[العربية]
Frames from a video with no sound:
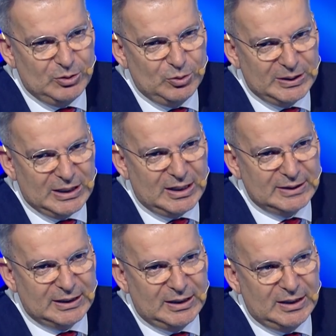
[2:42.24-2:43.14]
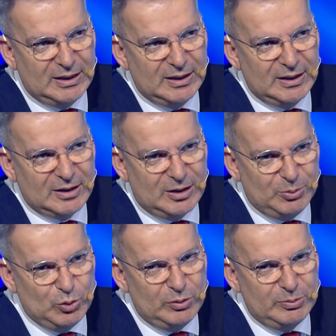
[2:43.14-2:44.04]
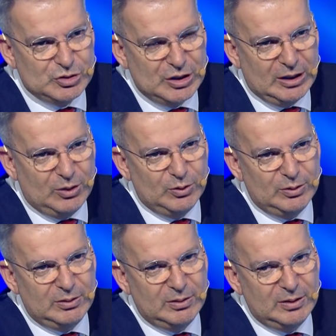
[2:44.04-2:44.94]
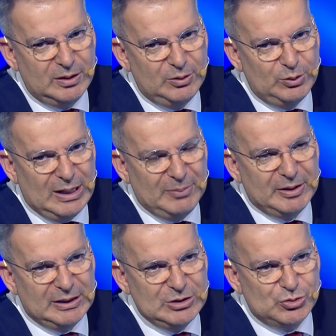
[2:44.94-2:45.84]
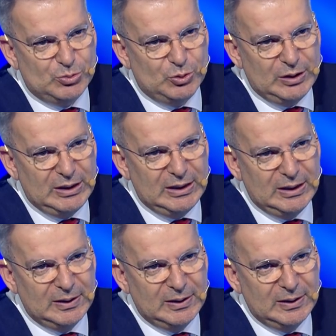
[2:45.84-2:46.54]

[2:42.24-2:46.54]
انه من الخطا قبول ميشيل عون انه يعمل رئيس جمهوريه